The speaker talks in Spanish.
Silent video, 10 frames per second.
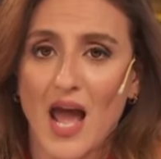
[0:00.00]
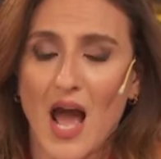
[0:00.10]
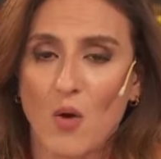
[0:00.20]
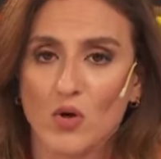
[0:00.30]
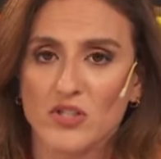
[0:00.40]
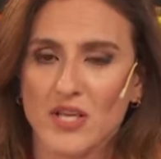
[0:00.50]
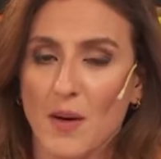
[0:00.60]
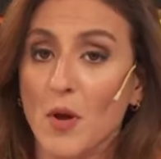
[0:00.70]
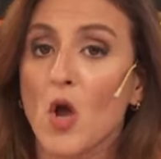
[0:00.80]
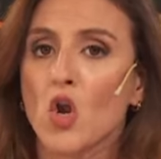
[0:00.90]
a WhatsApp.
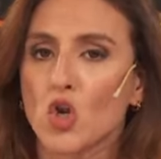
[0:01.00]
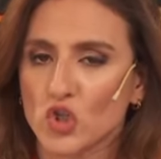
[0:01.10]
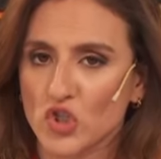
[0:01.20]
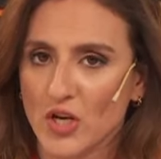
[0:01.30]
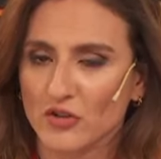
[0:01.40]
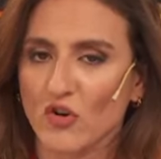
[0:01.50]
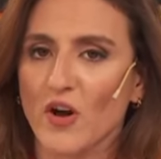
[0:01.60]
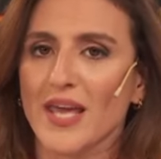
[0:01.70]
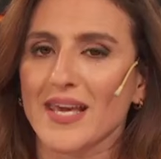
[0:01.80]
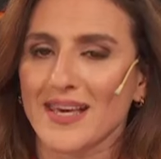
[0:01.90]
Lo cierto
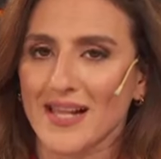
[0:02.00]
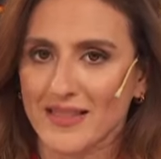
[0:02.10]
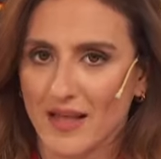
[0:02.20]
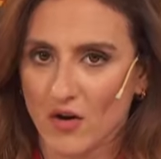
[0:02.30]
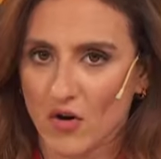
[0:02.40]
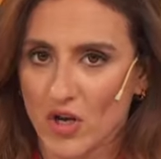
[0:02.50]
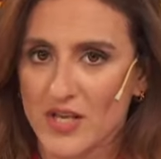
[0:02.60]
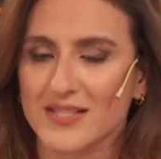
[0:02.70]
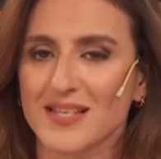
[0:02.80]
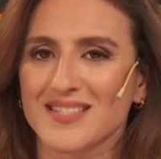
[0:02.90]
es que el terror
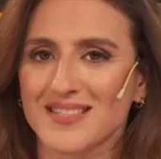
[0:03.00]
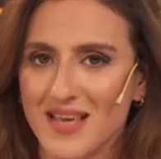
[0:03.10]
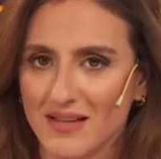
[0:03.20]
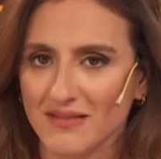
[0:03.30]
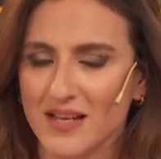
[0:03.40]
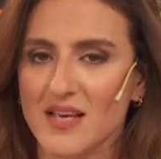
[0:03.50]
se siente,